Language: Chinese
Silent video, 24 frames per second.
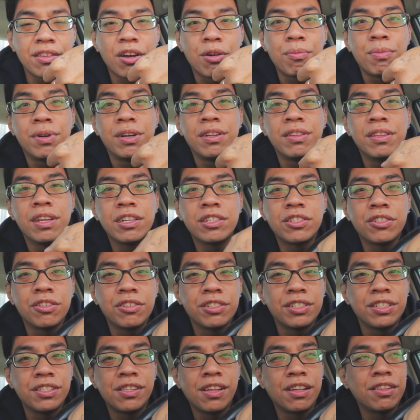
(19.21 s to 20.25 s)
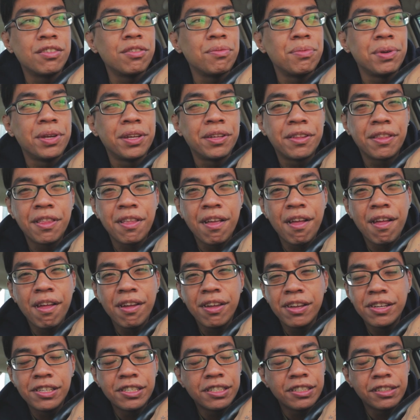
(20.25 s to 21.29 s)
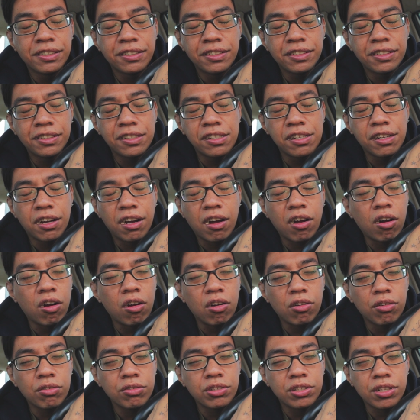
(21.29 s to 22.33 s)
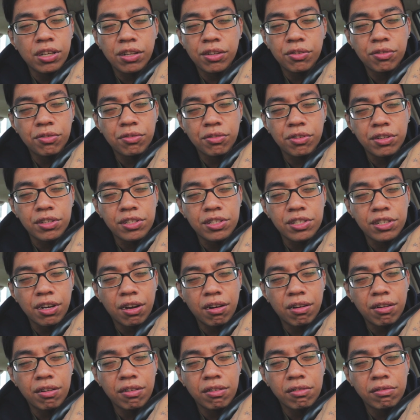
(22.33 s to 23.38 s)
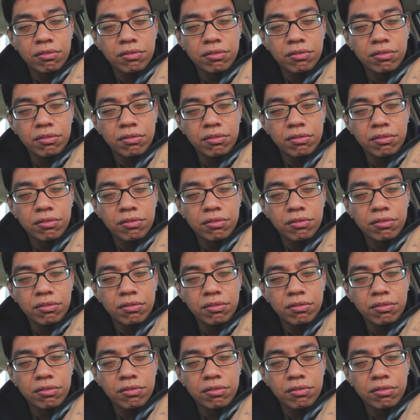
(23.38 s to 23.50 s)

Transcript: 现在我们人在休息站这边，好想睡觉。